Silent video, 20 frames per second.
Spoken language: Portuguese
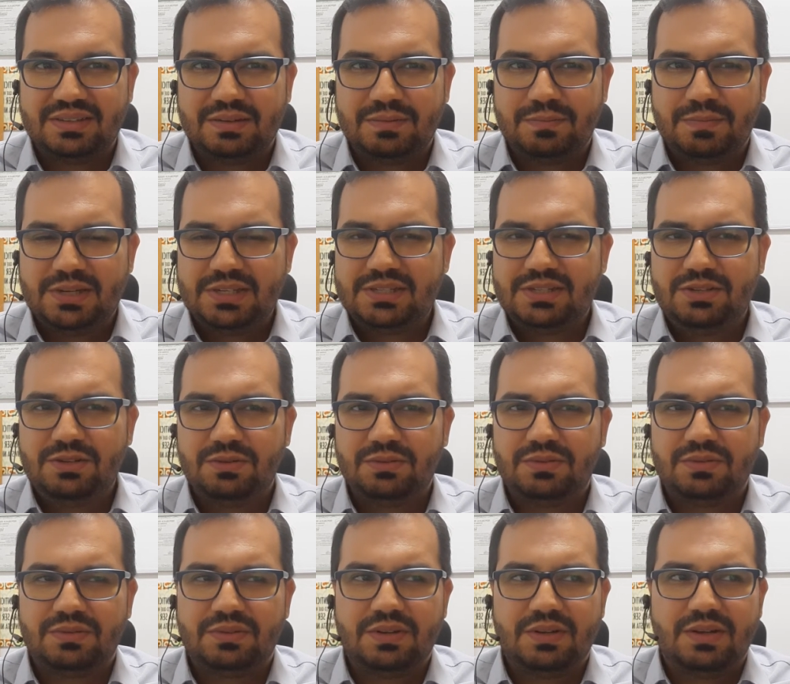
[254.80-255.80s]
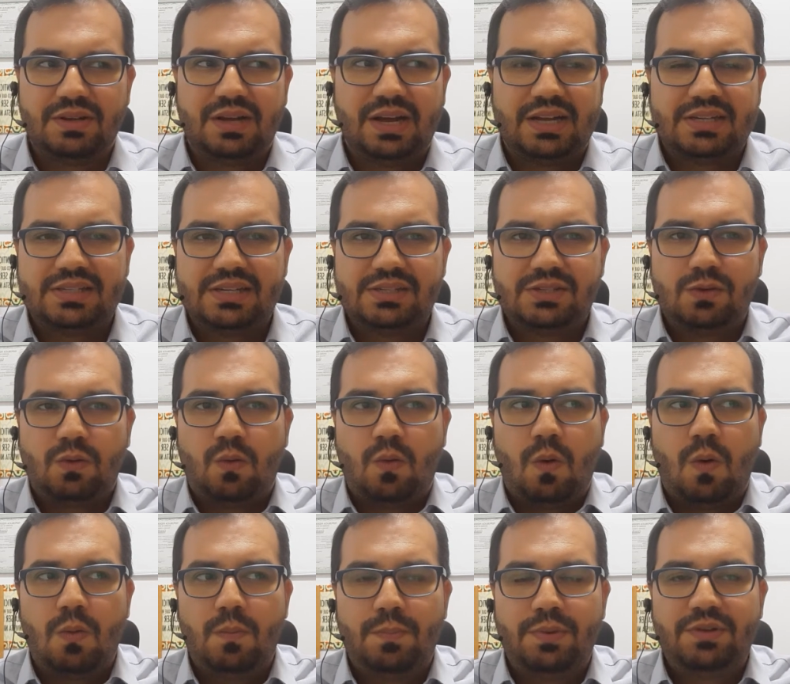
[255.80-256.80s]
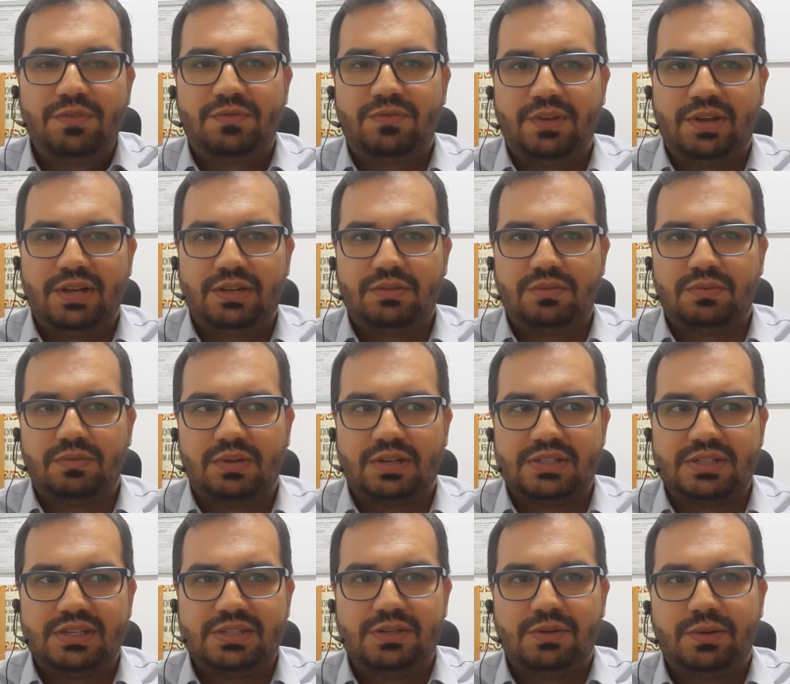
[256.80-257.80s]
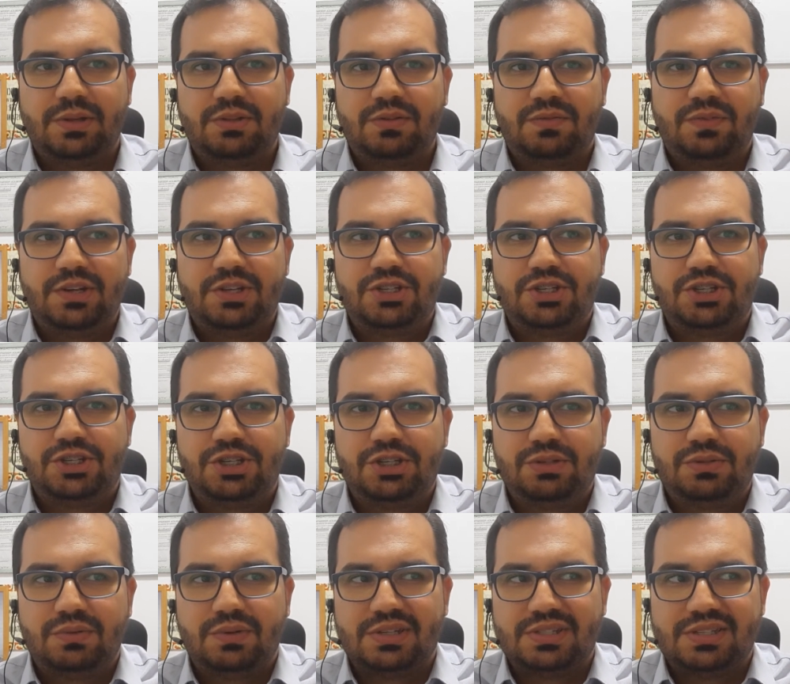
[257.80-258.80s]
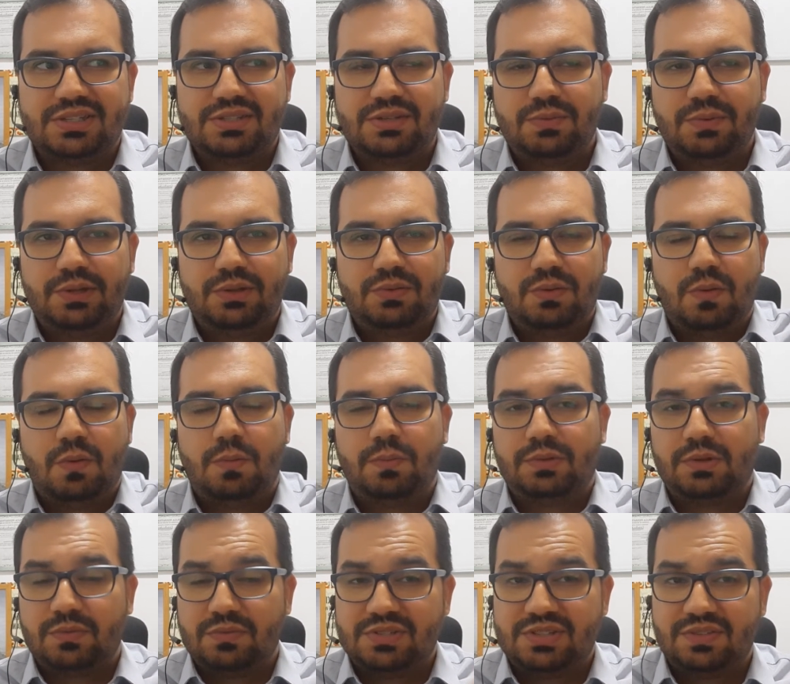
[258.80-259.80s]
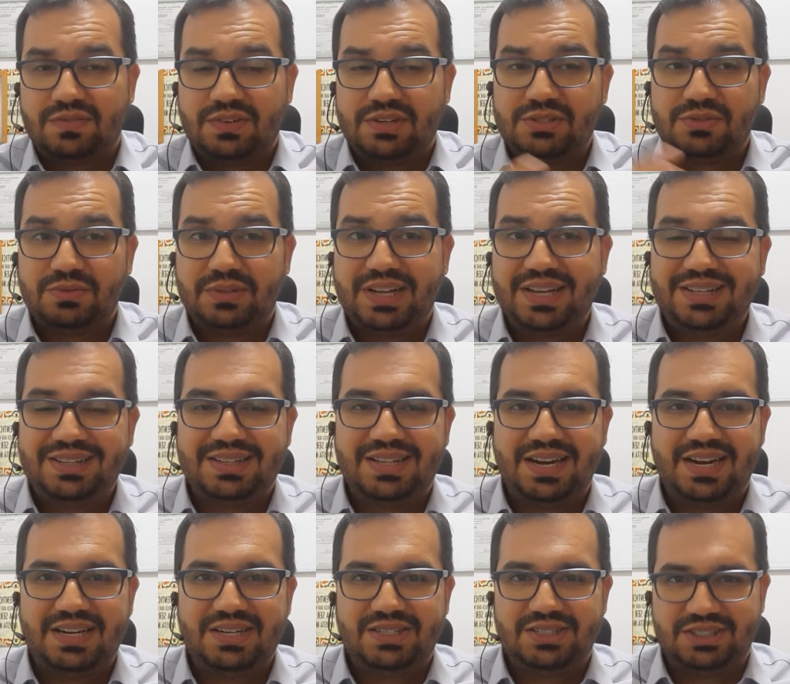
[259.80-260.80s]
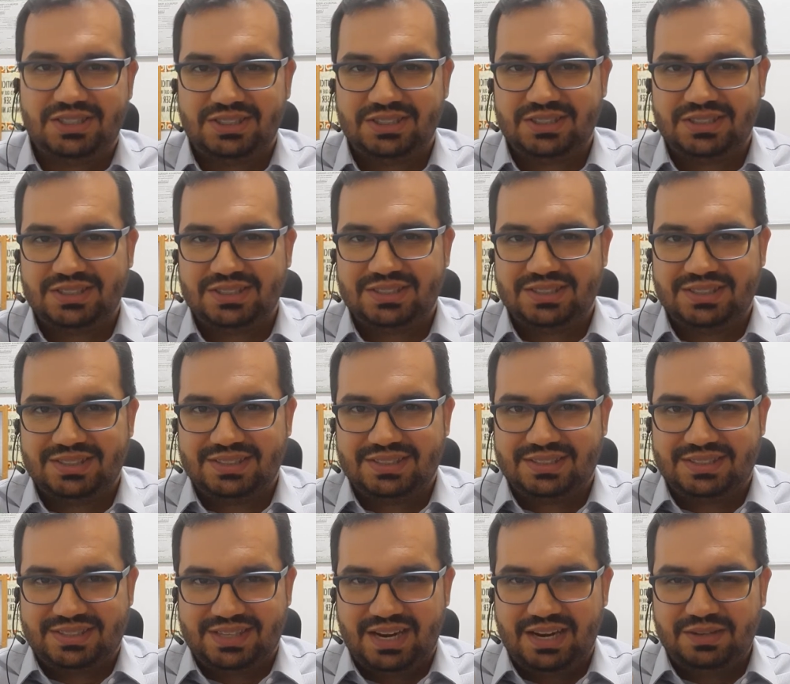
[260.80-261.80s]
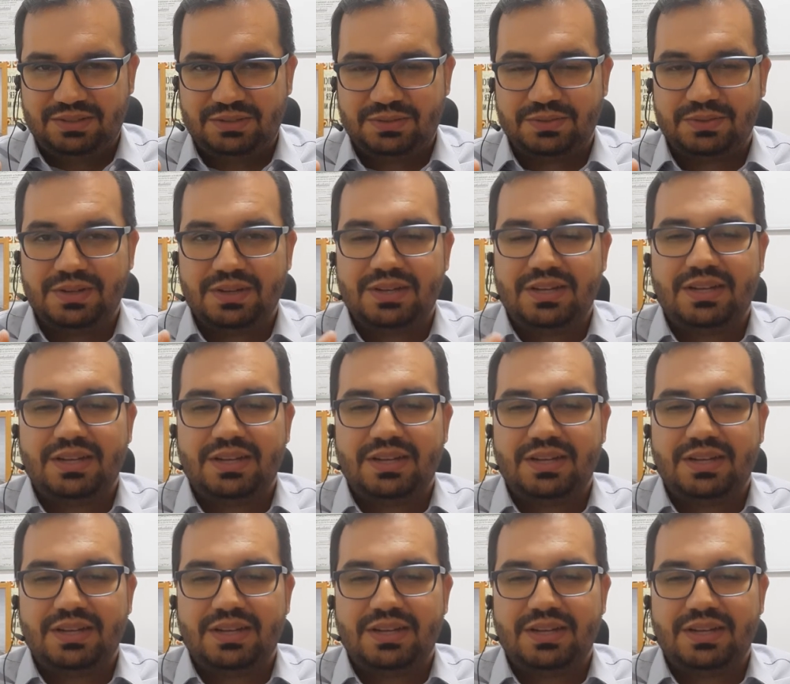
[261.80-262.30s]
mas Nildo, às vezes eu compro e vendo, às vezes eu entro vendido, às vezes eu entro compro. Então você faz um day trade, certo?